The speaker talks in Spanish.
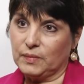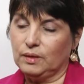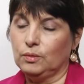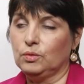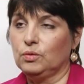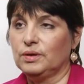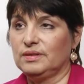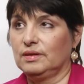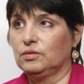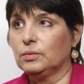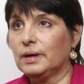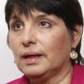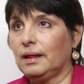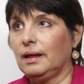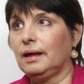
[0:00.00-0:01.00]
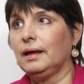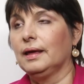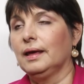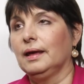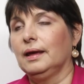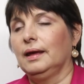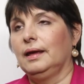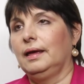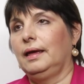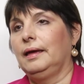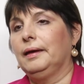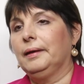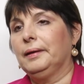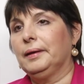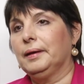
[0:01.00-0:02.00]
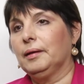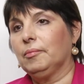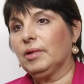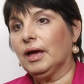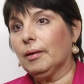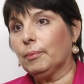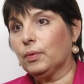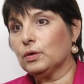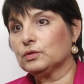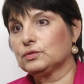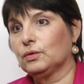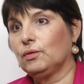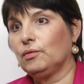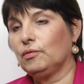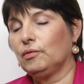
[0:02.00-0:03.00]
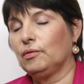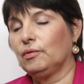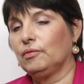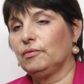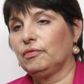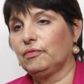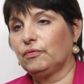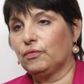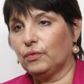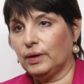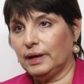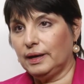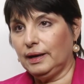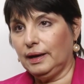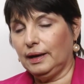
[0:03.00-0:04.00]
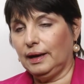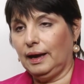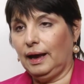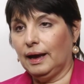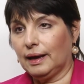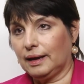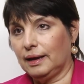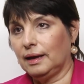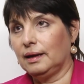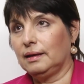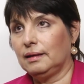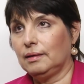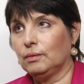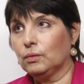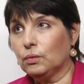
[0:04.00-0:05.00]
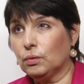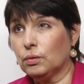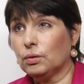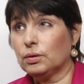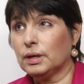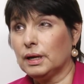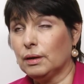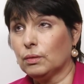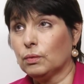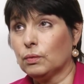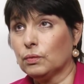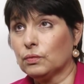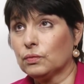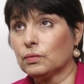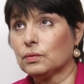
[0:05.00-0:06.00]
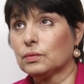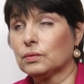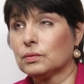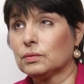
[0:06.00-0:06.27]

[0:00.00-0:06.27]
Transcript: Yo tuve esa suerte. Eh, mi esposo fue a cada uno de los,